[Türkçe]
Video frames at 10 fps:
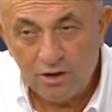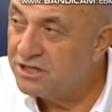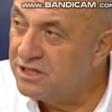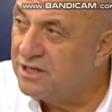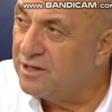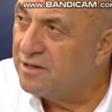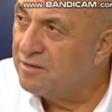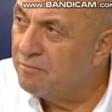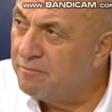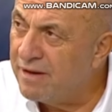Şimdi
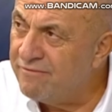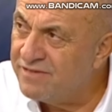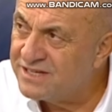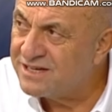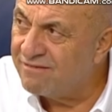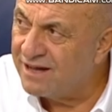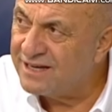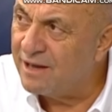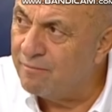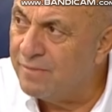ben Viska
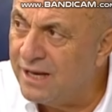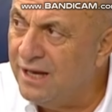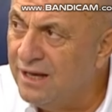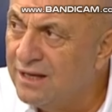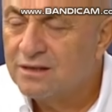varken bile